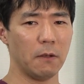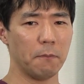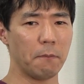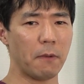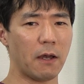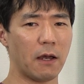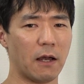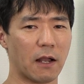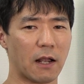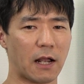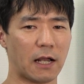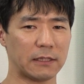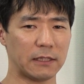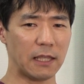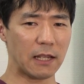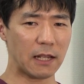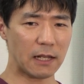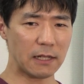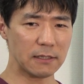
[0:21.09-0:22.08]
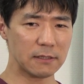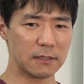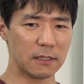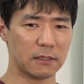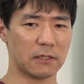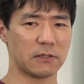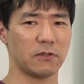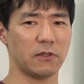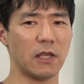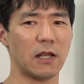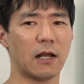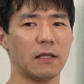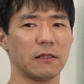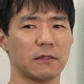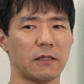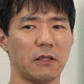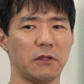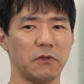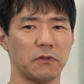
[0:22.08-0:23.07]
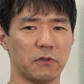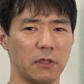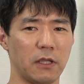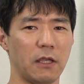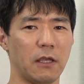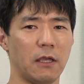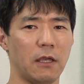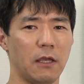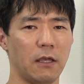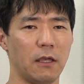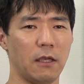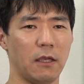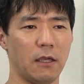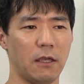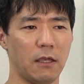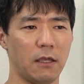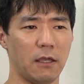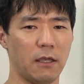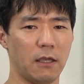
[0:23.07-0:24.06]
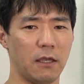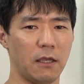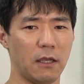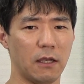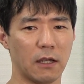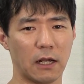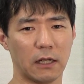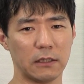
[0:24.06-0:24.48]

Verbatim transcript: まあ家庭感染ですよね簡単に言うとねえー、